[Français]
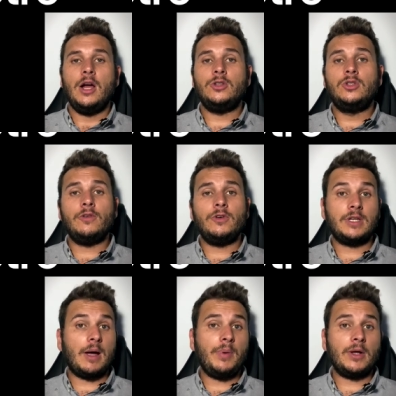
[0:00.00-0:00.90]
dans
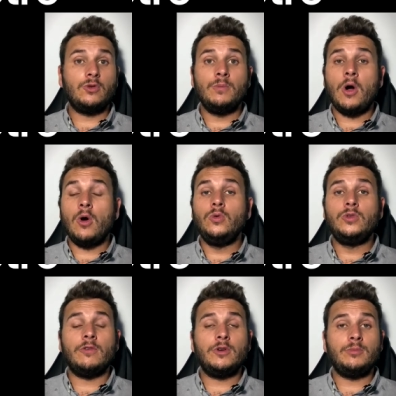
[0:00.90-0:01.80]
votre appartement ou
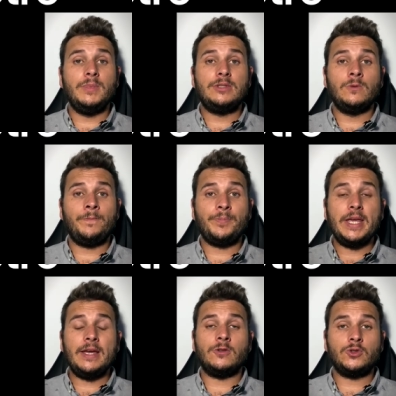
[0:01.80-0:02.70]
dans votre maison.
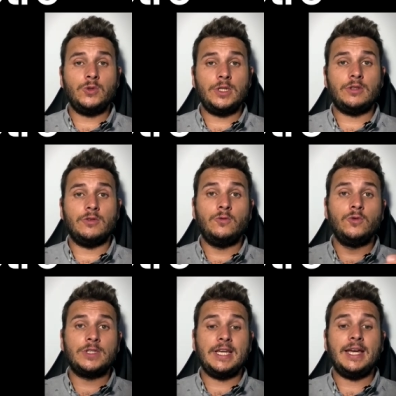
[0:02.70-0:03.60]
Et ensuite vous
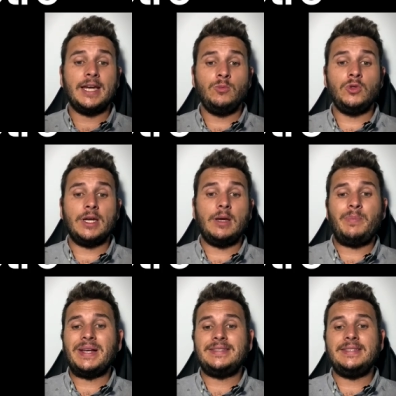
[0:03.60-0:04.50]
serez rémunéré
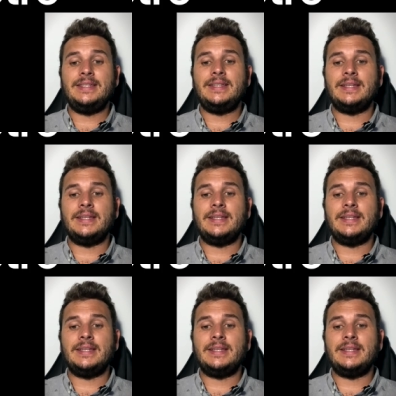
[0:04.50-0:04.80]
par ces sites